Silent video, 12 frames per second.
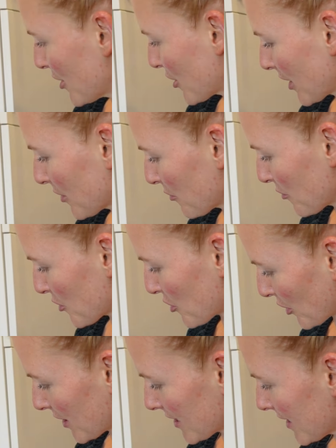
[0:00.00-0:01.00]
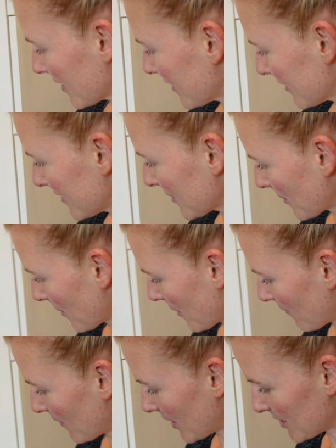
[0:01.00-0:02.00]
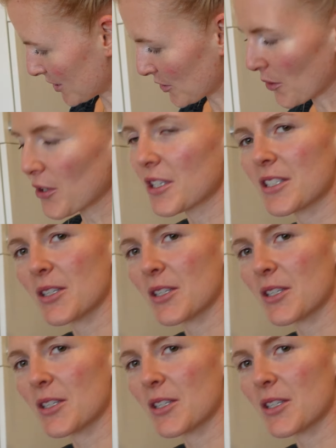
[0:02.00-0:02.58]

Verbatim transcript: Schritt für Schritt werde ich euch